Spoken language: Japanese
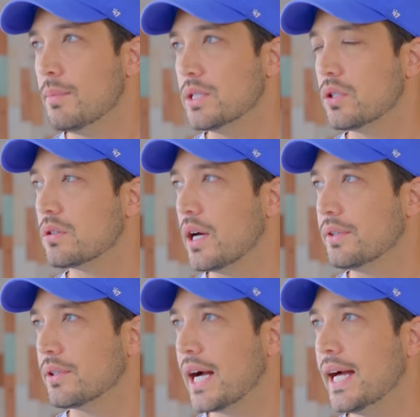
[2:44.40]
まあ、ちょっとあ
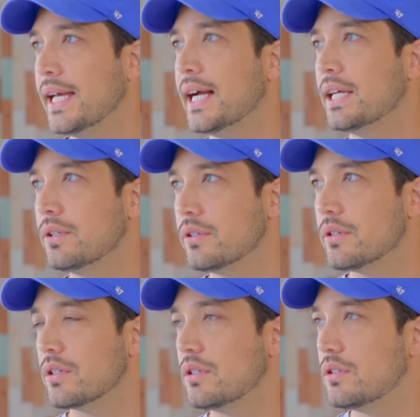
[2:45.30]
の海外
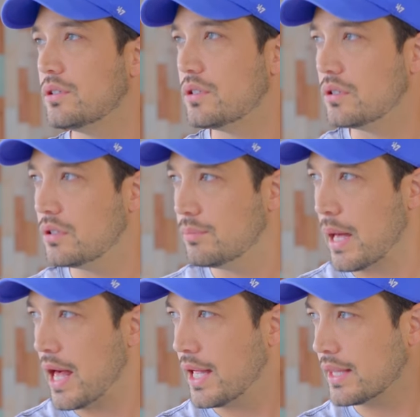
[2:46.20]
の
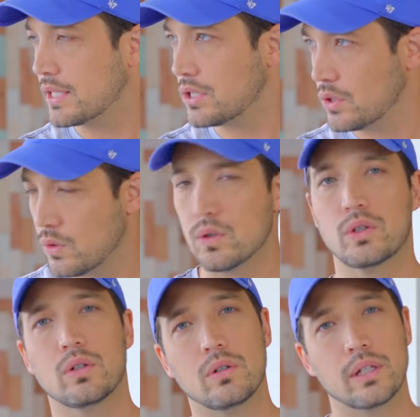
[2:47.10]
YouTuber たちの
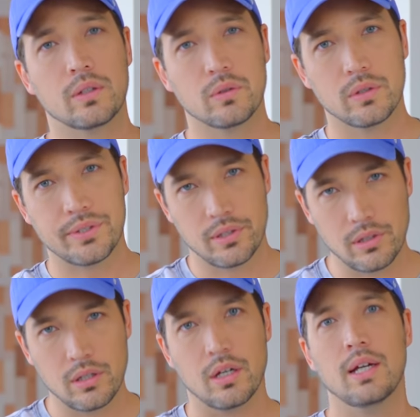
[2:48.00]
教育をす
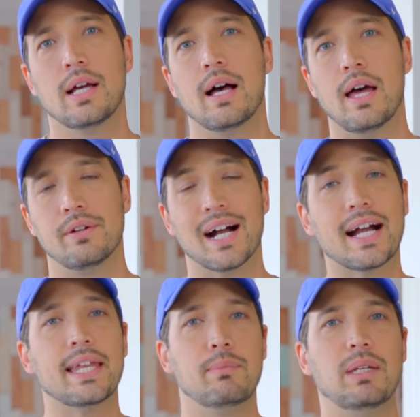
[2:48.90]
るあの
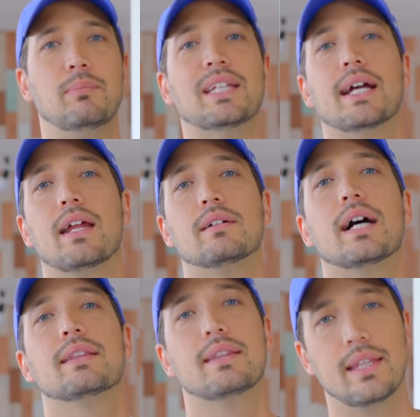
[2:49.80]
アカデミーみたいなの
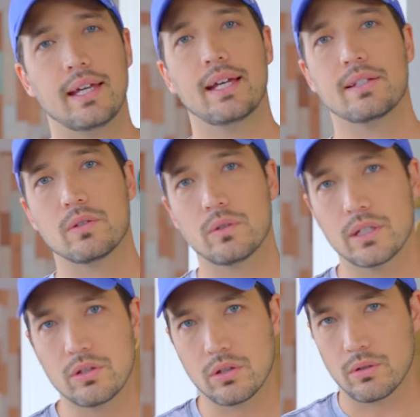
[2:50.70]
があって、そこ
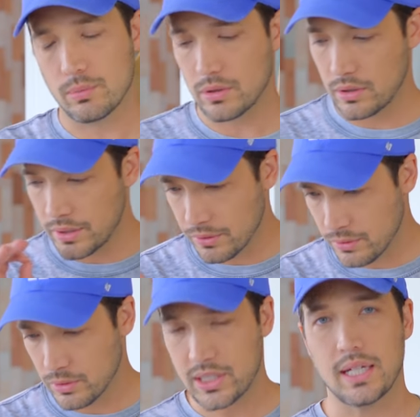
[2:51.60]
でちょっと僕あ
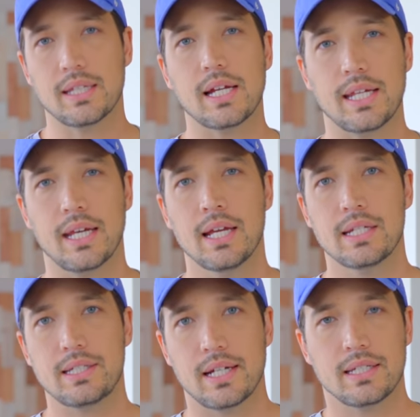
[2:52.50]
の教えたり
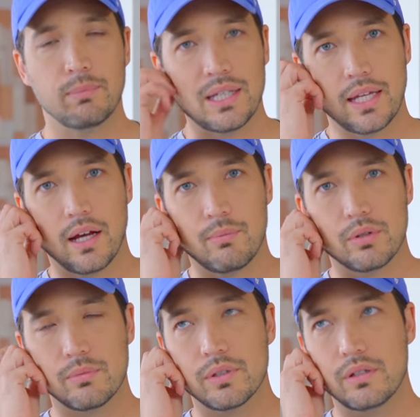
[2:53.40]
し始めて、あ
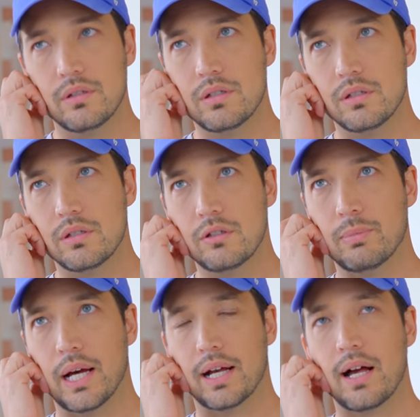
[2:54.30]
僕も
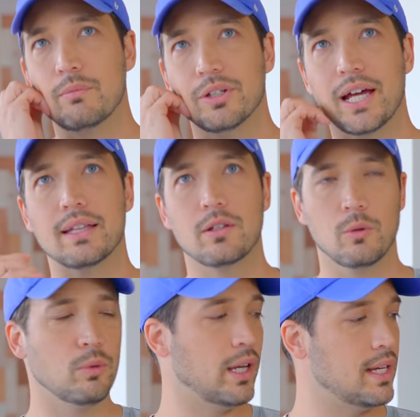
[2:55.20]
YouTuber かもなって
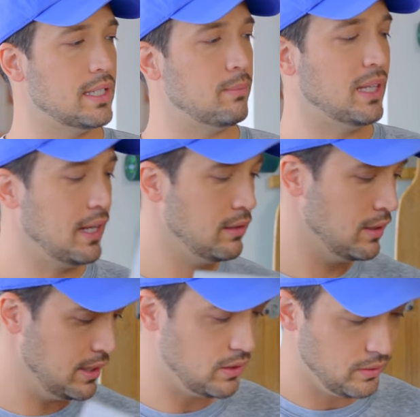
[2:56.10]
思い始めてるん
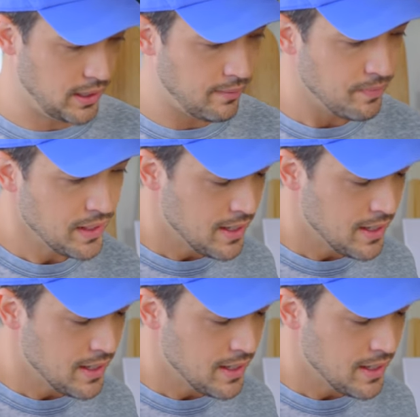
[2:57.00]
ですよね。